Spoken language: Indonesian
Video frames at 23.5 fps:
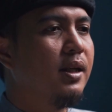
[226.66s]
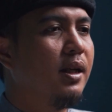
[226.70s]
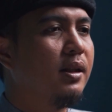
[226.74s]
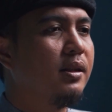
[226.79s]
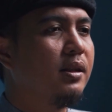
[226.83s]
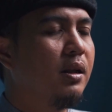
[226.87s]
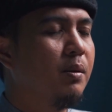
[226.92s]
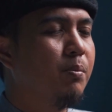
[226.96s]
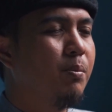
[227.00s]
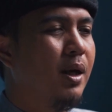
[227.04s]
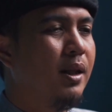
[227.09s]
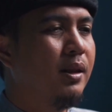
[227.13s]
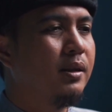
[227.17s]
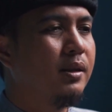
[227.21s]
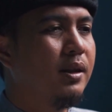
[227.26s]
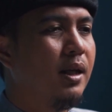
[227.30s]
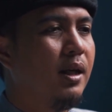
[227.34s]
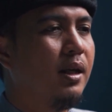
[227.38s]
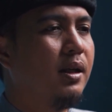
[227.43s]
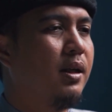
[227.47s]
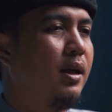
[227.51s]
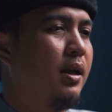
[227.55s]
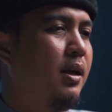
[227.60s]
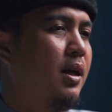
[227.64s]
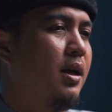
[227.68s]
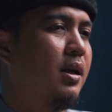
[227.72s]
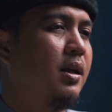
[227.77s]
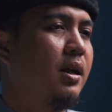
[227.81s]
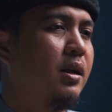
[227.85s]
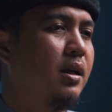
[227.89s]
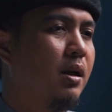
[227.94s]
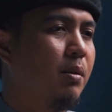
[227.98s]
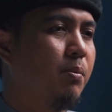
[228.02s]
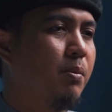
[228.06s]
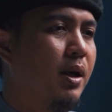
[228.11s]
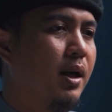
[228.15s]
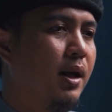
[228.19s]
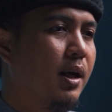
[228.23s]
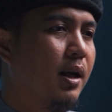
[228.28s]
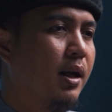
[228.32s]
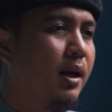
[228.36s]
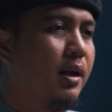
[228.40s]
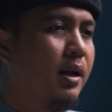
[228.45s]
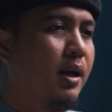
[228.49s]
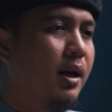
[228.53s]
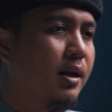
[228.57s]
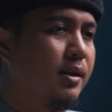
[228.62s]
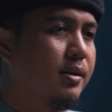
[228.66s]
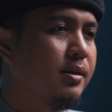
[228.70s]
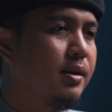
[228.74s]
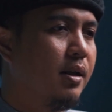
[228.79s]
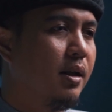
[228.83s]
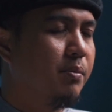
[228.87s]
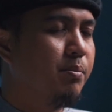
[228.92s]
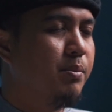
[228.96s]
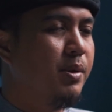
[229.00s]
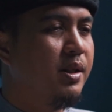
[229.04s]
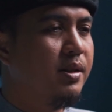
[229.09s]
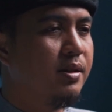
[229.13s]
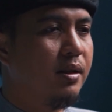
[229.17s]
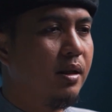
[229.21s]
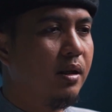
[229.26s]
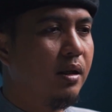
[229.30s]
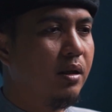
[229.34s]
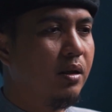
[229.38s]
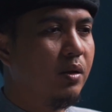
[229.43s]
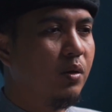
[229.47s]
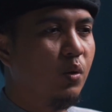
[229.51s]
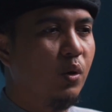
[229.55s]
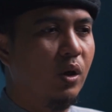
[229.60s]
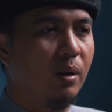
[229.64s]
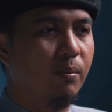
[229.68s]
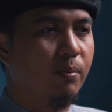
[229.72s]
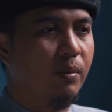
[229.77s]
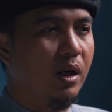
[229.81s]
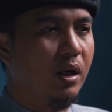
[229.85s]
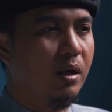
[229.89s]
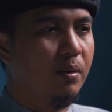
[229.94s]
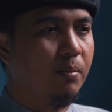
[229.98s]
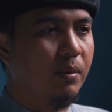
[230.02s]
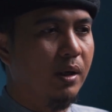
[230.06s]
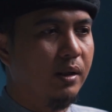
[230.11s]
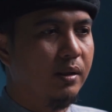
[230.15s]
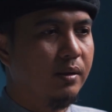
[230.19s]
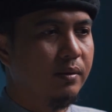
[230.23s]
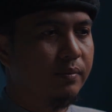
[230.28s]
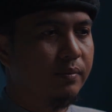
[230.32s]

tak terbantahkan akan kebenaran Hazrat Mirza Ghulam Ahmad.